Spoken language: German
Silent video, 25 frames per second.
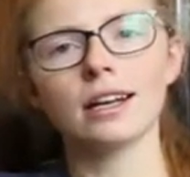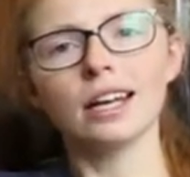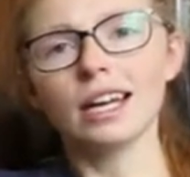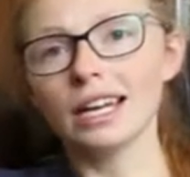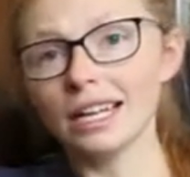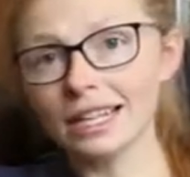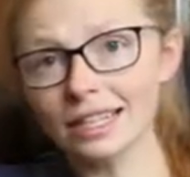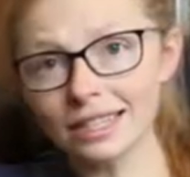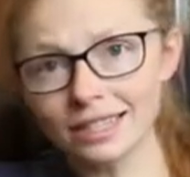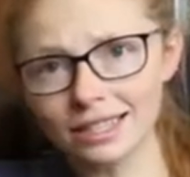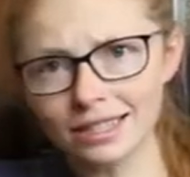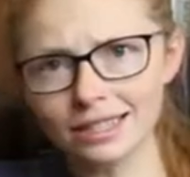
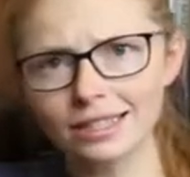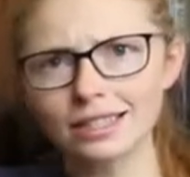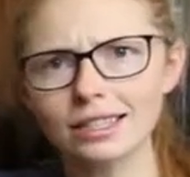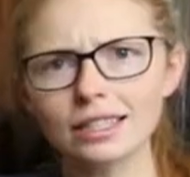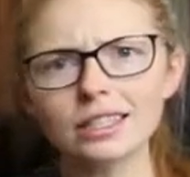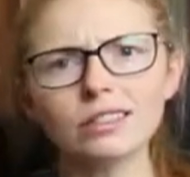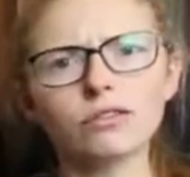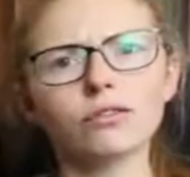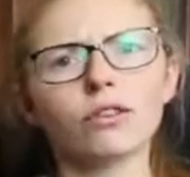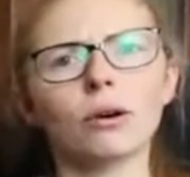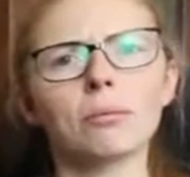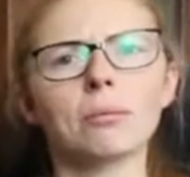Intensiv
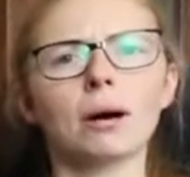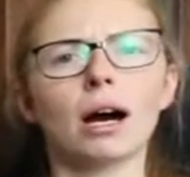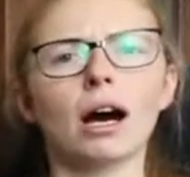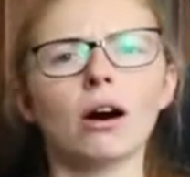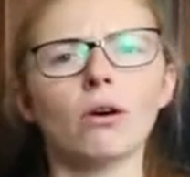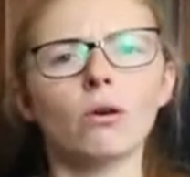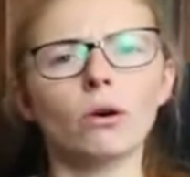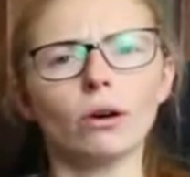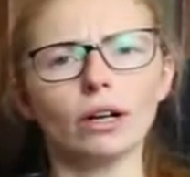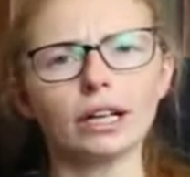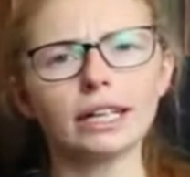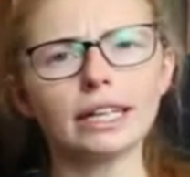vom
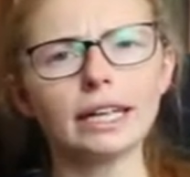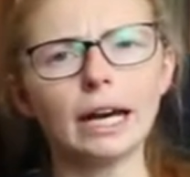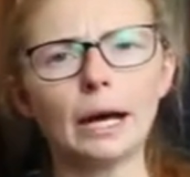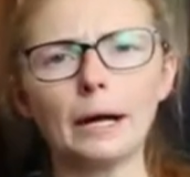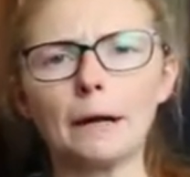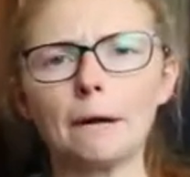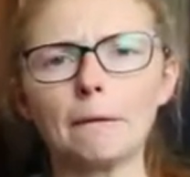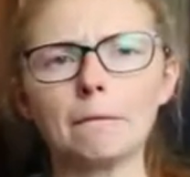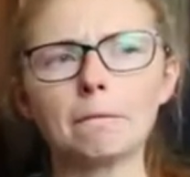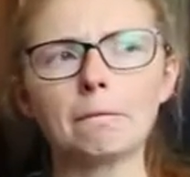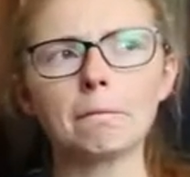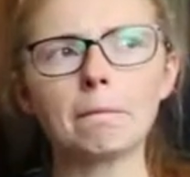Rauch,
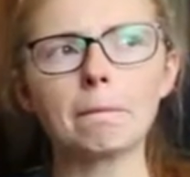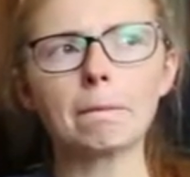ja.